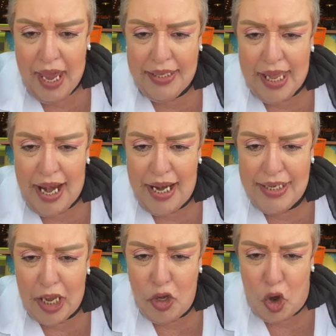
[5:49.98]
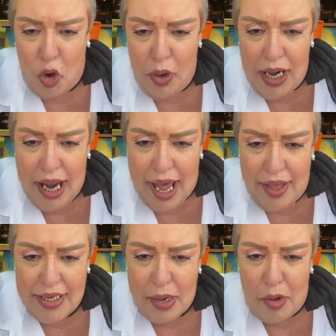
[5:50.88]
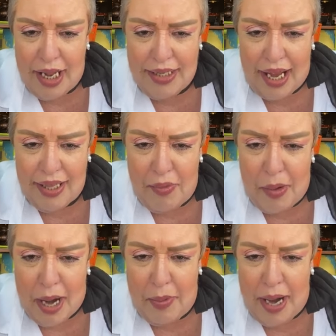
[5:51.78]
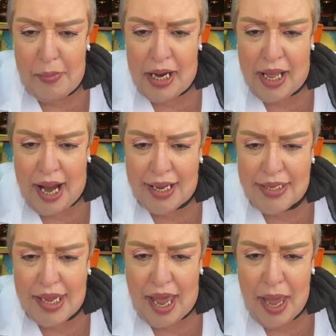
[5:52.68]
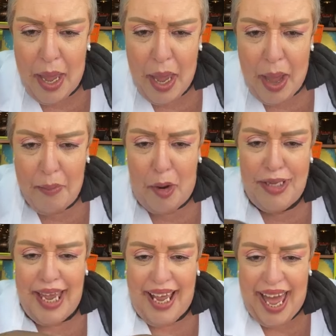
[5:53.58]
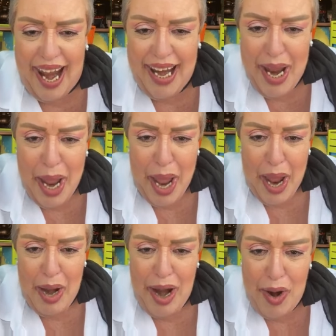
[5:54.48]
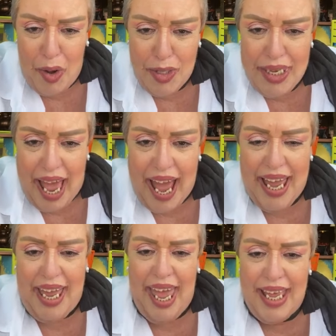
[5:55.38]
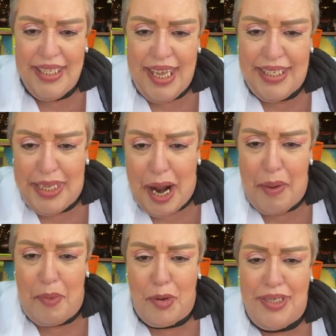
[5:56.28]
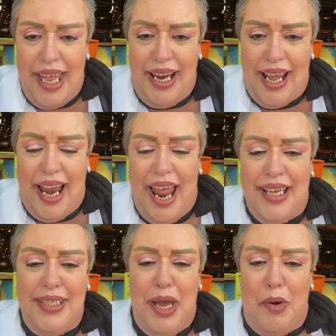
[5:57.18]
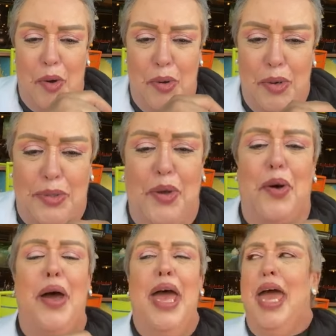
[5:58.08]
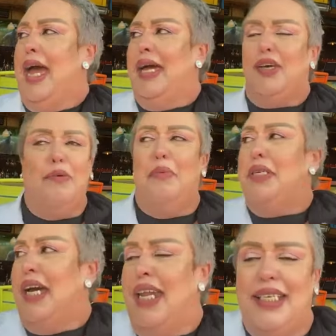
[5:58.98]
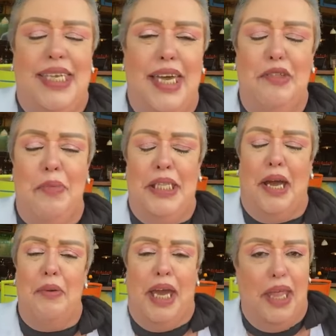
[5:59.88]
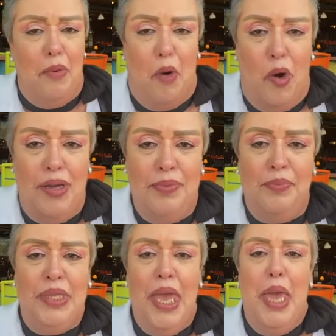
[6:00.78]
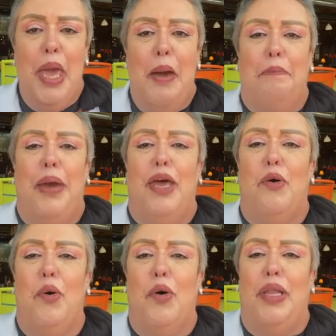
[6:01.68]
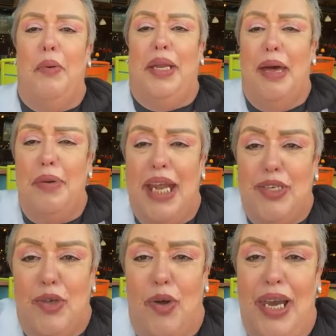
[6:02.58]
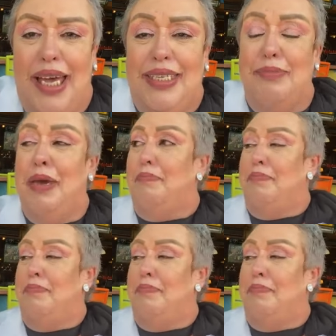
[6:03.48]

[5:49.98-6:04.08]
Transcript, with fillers: Está el señor Luis Lara, dice buenas tardes Bárbara, mil gracias por sacar los asqueantes trapos del clan de corrupto. Eso lo vamos a seguir haciendo mientras que me quede vos pero de verdad, mira, son las.